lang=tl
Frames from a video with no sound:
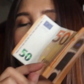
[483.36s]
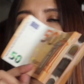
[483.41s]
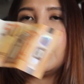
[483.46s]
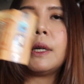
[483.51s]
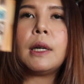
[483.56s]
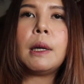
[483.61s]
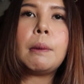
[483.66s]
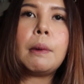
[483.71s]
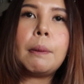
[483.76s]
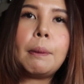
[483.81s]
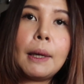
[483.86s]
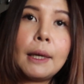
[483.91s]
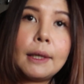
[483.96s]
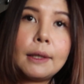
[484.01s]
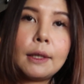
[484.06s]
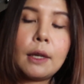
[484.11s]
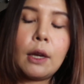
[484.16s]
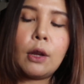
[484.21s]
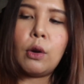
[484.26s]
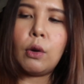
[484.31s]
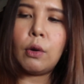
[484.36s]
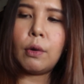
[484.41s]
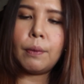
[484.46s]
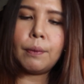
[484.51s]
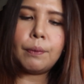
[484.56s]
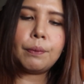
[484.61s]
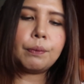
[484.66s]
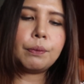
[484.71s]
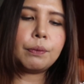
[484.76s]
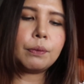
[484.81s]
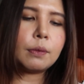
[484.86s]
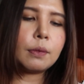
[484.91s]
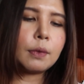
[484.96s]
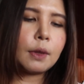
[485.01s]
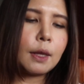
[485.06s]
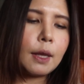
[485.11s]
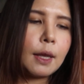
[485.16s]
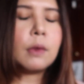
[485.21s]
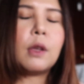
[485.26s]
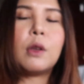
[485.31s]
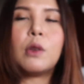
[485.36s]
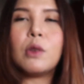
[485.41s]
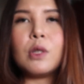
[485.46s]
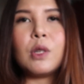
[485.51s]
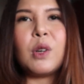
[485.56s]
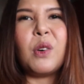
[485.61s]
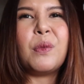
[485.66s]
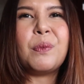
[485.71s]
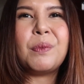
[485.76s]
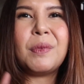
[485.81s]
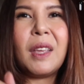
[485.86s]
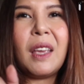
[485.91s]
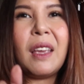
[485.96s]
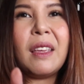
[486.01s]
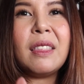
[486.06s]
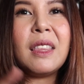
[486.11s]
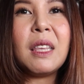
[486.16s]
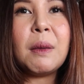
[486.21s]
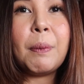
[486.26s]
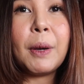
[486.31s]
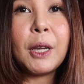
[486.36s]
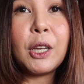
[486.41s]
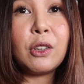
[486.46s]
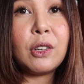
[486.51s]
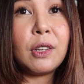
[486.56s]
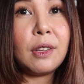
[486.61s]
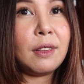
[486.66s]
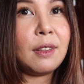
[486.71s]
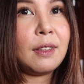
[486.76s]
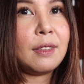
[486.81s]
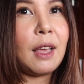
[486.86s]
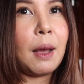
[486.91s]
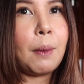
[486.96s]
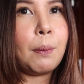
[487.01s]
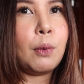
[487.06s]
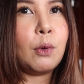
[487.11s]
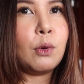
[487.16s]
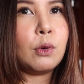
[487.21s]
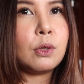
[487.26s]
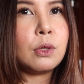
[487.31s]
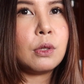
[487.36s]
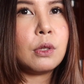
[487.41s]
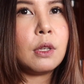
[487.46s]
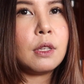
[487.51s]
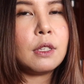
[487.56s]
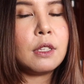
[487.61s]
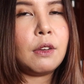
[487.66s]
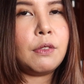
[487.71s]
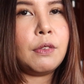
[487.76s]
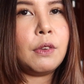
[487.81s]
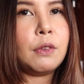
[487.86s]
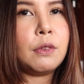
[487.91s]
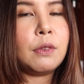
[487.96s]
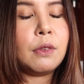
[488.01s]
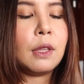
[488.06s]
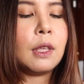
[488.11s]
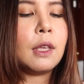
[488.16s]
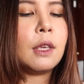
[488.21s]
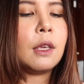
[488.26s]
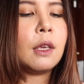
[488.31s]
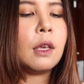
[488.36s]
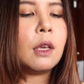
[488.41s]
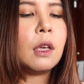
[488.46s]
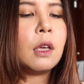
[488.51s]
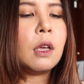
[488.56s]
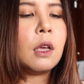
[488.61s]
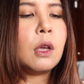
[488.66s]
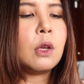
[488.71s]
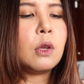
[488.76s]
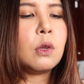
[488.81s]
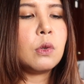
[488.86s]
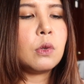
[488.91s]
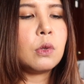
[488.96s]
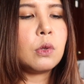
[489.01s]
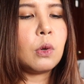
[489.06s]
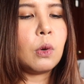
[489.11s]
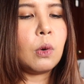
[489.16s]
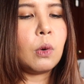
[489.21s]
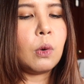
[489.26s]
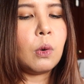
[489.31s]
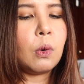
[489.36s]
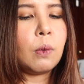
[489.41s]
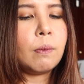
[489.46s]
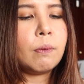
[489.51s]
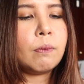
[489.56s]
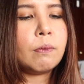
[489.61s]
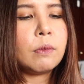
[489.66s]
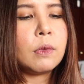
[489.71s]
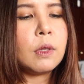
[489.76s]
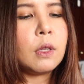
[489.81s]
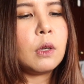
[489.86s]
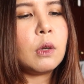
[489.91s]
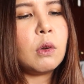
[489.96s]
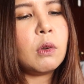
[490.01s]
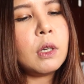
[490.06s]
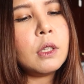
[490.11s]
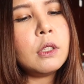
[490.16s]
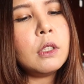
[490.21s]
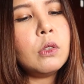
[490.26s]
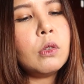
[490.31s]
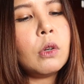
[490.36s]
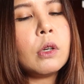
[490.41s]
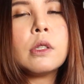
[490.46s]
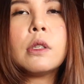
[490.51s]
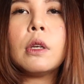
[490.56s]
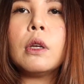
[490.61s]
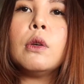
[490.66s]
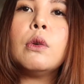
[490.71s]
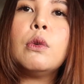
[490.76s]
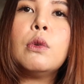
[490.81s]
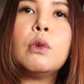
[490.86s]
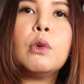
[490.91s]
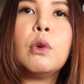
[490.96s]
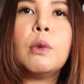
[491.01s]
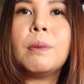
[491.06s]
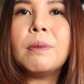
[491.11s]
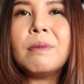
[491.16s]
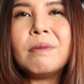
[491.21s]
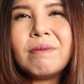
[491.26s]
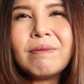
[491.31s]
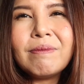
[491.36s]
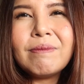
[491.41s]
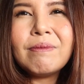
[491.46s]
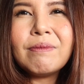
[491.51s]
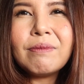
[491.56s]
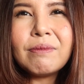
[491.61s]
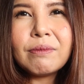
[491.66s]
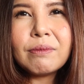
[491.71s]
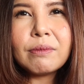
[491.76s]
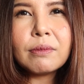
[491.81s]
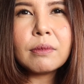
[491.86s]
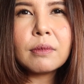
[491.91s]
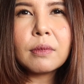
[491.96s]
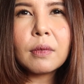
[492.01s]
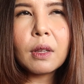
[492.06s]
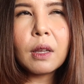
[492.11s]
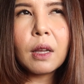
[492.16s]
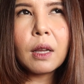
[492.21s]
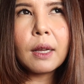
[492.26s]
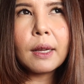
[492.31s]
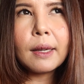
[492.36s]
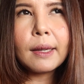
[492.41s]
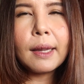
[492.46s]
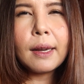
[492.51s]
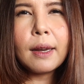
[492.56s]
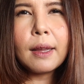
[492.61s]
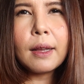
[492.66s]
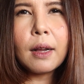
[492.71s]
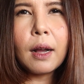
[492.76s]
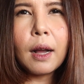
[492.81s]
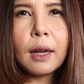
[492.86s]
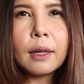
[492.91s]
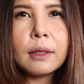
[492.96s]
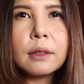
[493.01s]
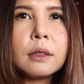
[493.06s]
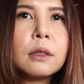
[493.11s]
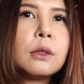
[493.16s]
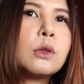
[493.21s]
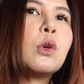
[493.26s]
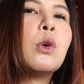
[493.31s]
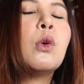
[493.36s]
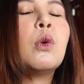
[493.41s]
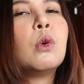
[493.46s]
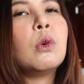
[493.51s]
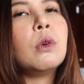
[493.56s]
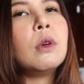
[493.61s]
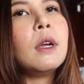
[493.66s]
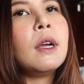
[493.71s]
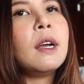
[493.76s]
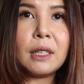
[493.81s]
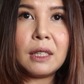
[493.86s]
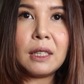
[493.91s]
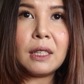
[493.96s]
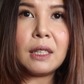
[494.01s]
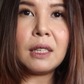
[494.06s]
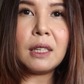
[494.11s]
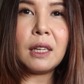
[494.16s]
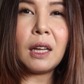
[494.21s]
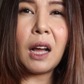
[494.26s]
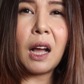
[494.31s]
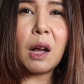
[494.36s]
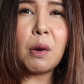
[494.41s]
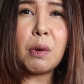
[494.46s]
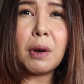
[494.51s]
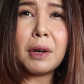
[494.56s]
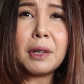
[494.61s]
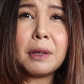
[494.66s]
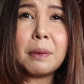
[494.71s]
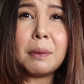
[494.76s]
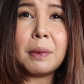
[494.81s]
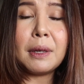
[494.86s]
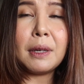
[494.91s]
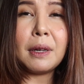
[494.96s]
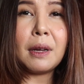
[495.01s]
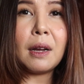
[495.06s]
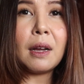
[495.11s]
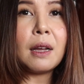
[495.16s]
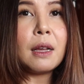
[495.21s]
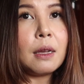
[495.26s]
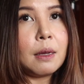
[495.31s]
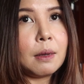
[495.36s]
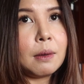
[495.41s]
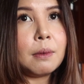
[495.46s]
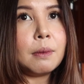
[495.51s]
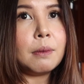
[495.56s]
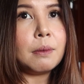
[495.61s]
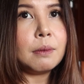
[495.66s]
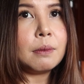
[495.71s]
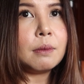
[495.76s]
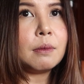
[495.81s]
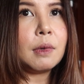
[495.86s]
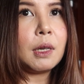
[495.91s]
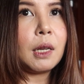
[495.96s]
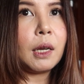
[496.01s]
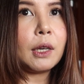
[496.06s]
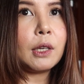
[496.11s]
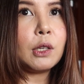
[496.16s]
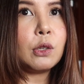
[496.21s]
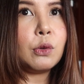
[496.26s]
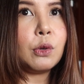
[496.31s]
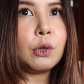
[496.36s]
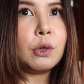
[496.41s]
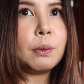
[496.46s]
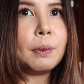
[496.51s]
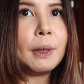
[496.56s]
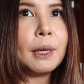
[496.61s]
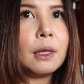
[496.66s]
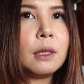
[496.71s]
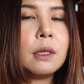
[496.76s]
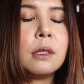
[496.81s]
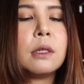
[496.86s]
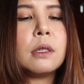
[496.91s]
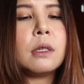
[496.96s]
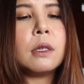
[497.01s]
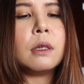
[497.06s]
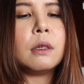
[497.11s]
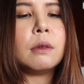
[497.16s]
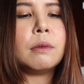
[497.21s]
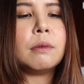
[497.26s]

pag nagpapalit kayo. So, hindi pa yun natatapos sa 50. So, kung nandito ka sa Europe, can I ask kung nakawa ka na ba ng malaking euro bills?